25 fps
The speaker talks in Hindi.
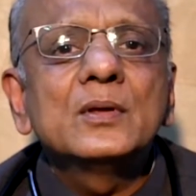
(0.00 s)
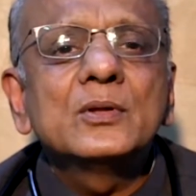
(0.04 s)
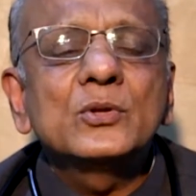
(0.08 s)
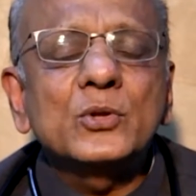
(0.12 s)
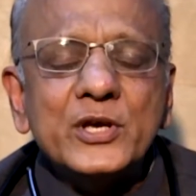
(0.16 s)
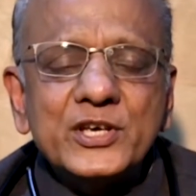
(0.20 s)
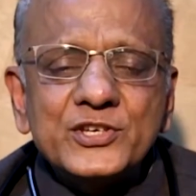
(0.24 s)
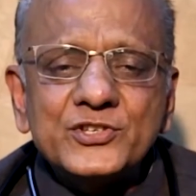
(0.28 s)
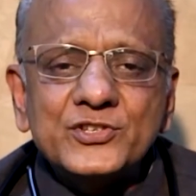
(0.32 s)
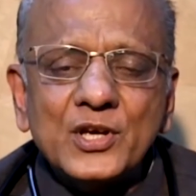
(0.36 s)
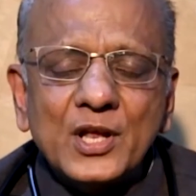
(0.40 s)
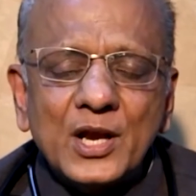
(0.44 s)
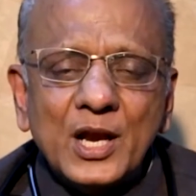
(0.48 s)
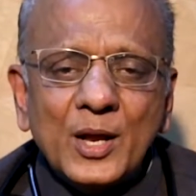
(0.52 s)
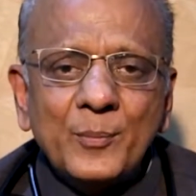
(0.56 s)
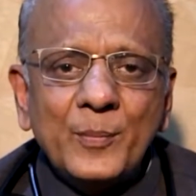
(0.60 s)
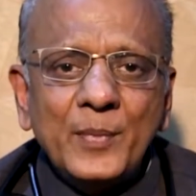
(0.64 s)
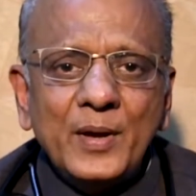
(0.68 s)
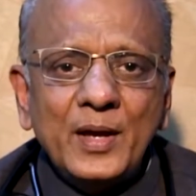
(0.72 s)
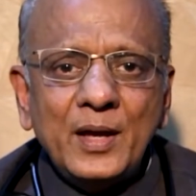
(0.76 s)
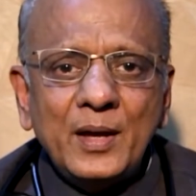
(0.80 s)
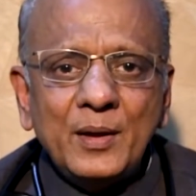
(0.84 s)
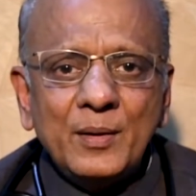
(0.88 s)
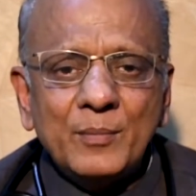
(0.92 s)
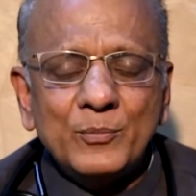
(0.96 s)
तो इस जन्म
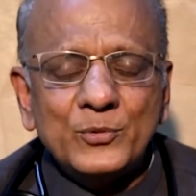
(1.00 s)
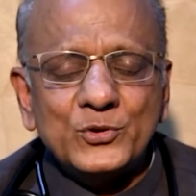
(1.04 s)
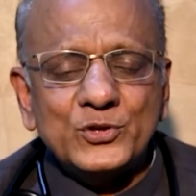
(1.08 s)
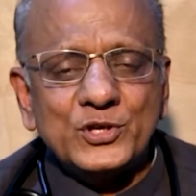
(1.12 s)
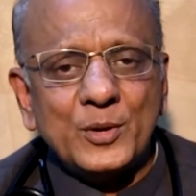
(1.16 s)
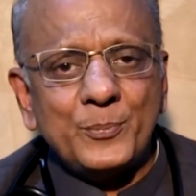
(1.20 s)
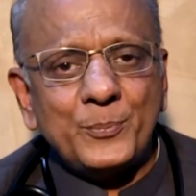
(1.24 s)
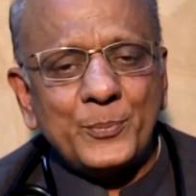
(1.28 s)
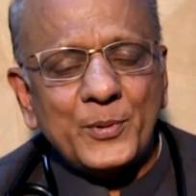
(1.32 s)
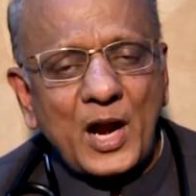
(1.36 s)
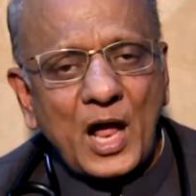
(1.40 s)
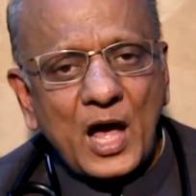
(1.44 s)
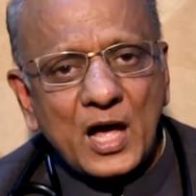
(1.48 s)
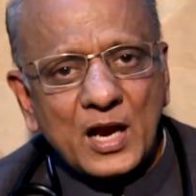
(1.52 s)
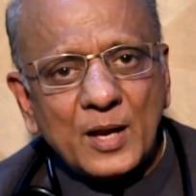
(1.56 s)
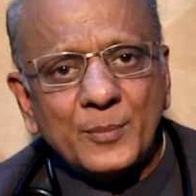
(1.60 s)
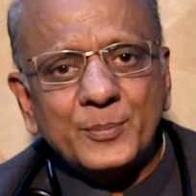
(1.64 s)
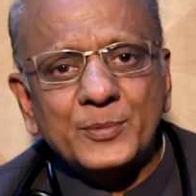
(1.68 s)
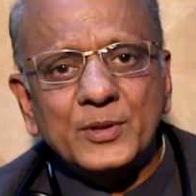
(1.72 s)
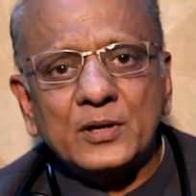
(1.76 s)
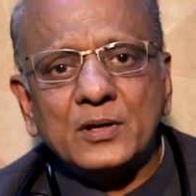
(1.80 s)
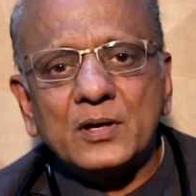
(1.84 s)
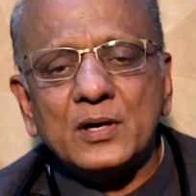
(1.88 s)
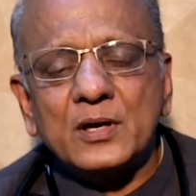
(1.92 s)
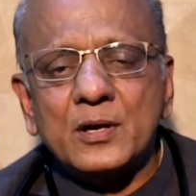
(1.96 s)
में मुझे
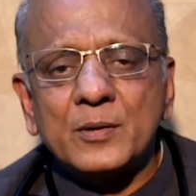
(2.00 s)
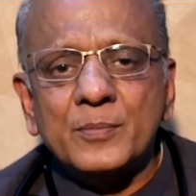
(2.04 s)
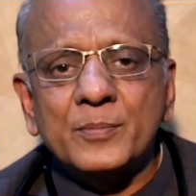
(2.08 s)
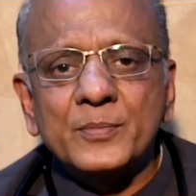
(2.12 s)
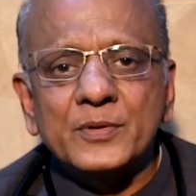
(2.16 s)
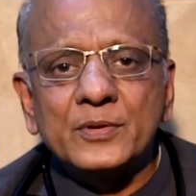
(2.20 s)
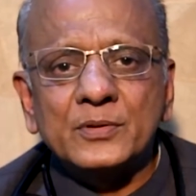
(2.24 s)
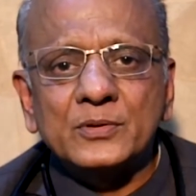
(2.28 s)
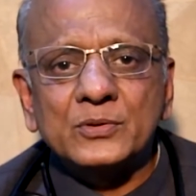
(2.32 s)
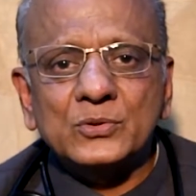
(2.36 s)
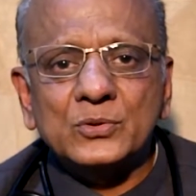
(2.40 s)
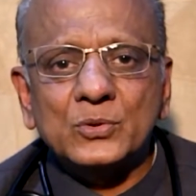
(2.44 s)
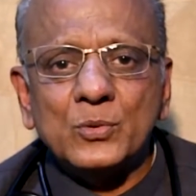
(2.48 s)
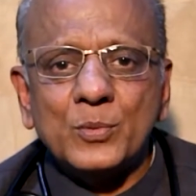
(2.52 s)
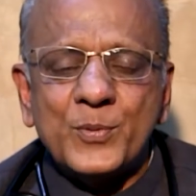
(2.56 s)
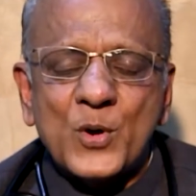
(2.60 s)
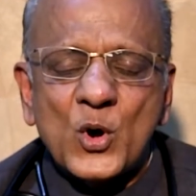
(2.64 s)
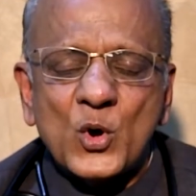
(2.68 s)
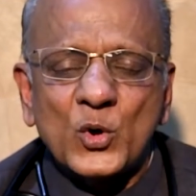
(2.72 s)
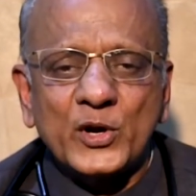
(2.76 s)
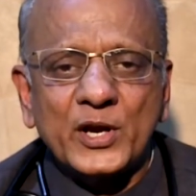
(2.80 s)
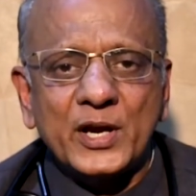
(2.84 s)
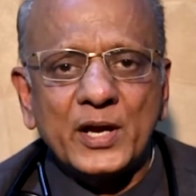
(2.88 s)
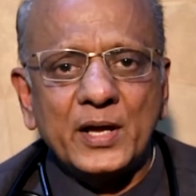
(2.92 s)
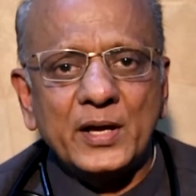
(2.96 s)
प्रारब्ध कर्म तो
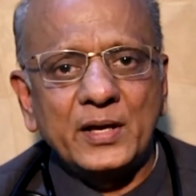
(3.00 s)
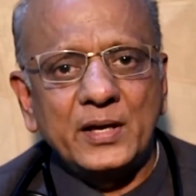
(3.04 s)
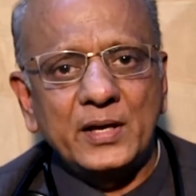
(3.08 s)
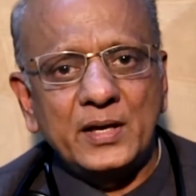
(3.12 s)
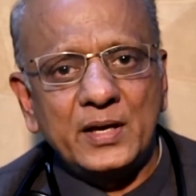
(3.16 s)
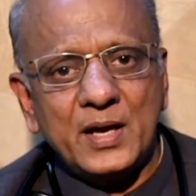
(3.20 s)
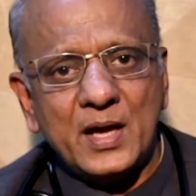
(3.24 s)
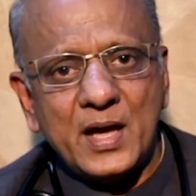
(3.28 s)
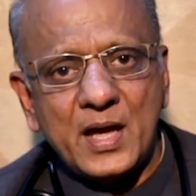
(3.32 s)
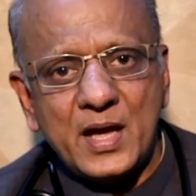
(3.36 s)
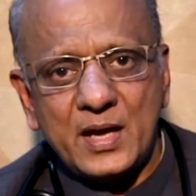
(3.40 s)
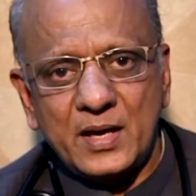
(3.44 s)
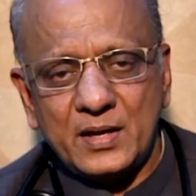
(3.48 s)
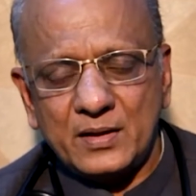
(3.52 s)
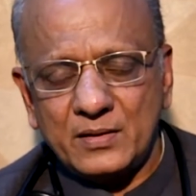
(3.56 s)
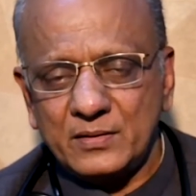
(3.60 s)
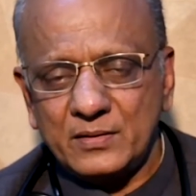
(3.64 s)
भोगने ही है